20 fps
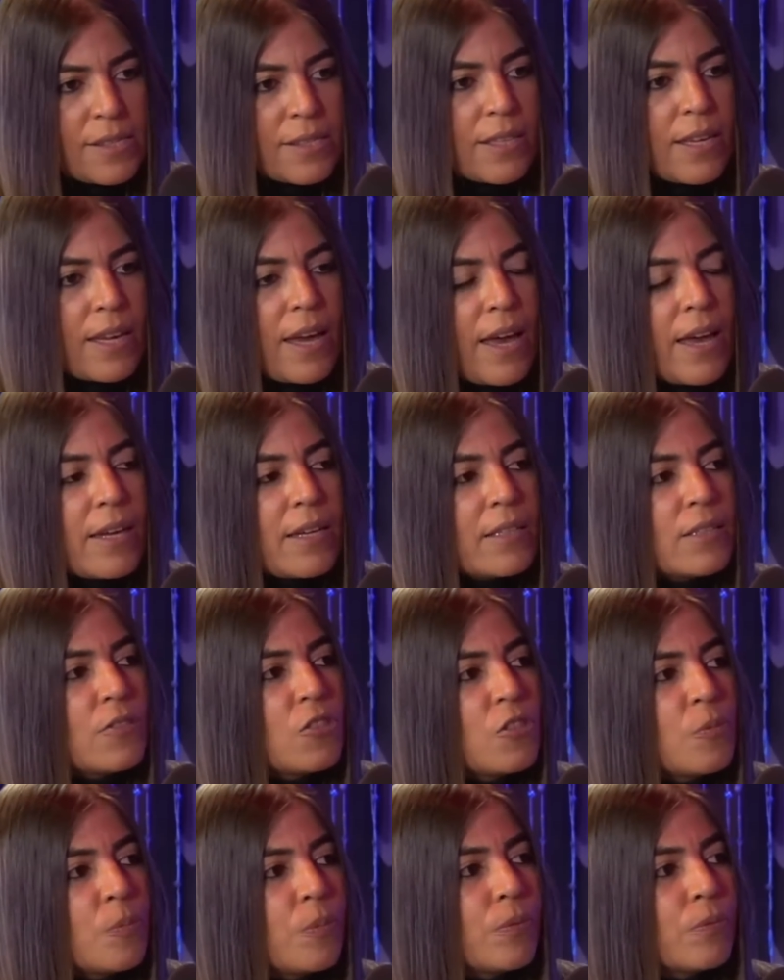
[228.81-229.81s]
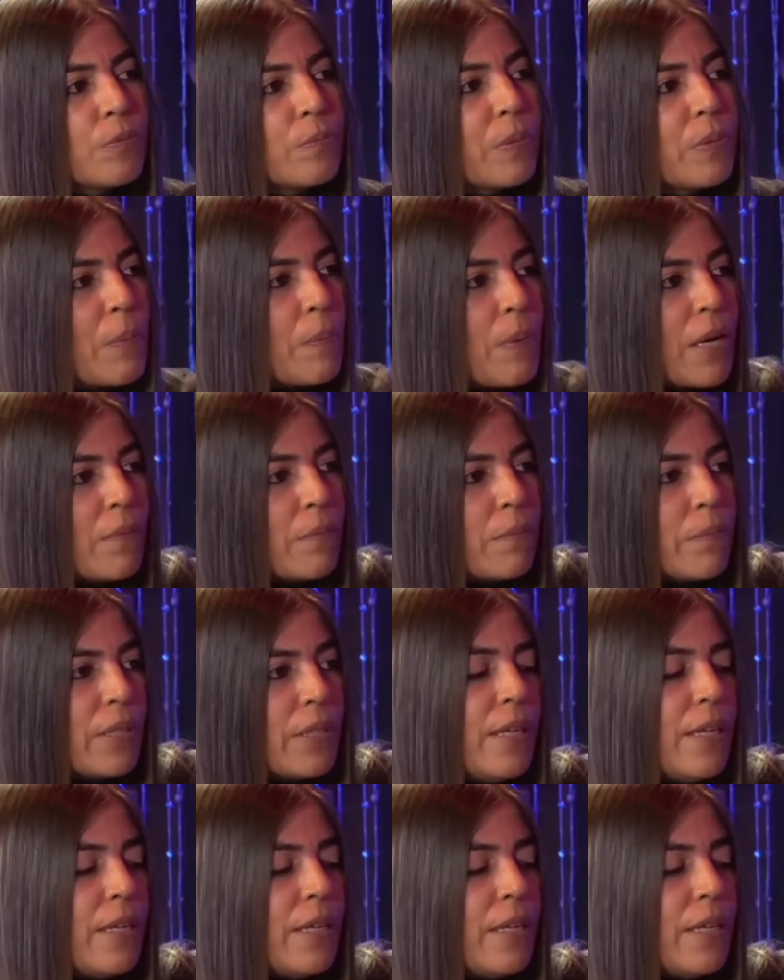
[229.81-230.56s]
que era, tipo, pra,